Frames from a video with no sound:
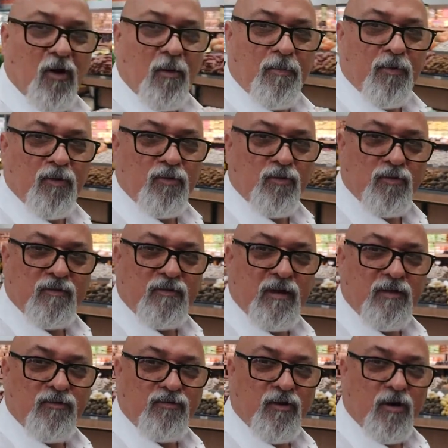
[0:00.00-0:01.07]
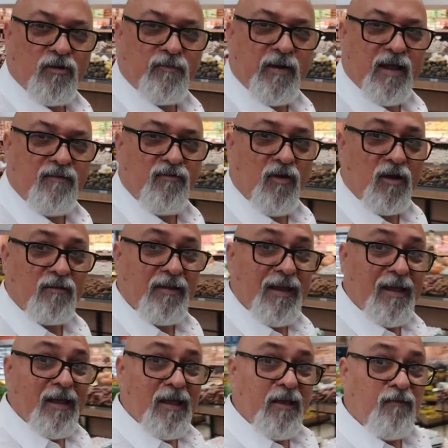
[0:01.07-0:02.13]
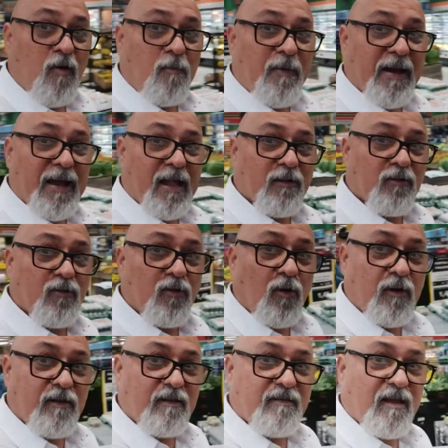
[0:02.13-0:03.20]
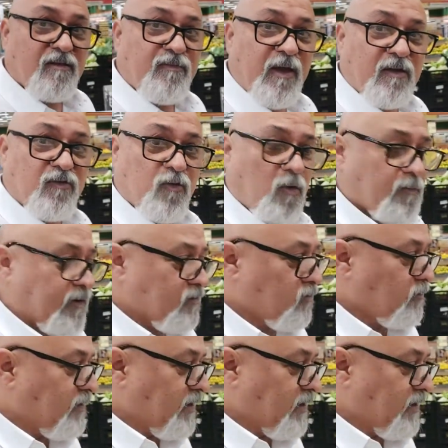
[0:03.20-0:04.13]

só produtos deliciosos, maravilhosos. E vou pagar todas as minhas compras no